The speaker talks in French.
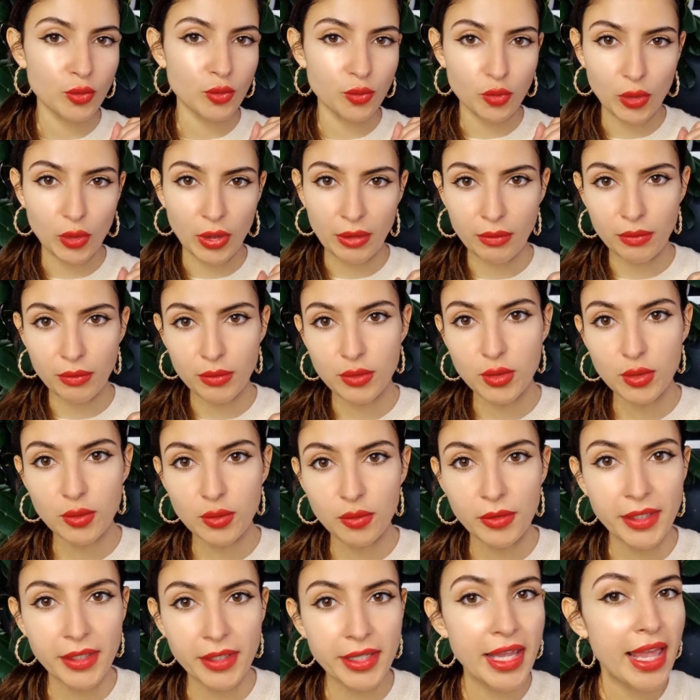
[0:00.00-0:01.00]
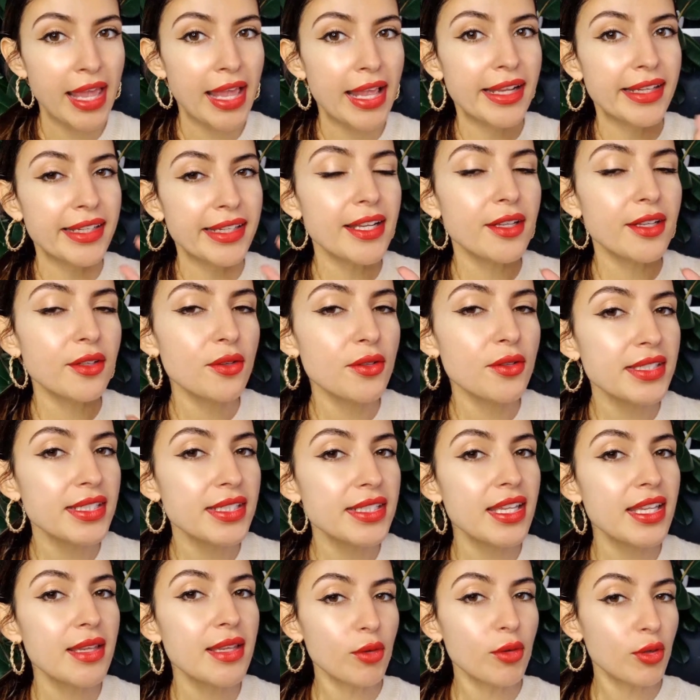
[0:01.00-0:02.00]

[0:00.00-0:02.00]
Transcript: On pourrait vous souffler quelques idées